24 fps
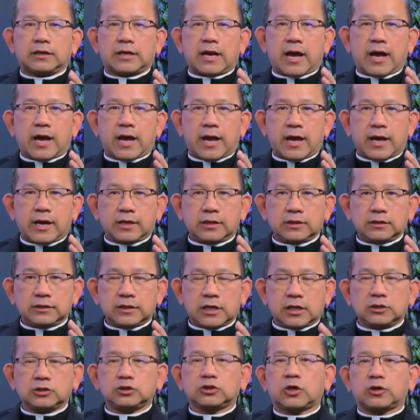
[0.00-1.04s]
đã
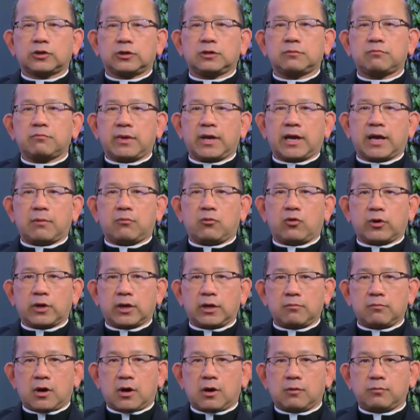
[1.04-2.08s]
dâng cho đức mẹ
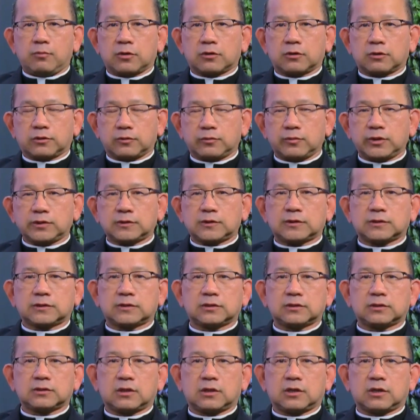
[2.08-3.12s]
cái Bob
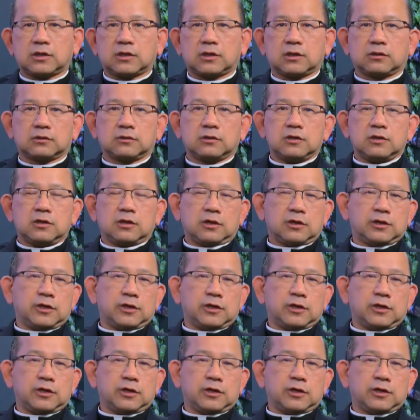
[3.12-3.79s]
Hermes uh,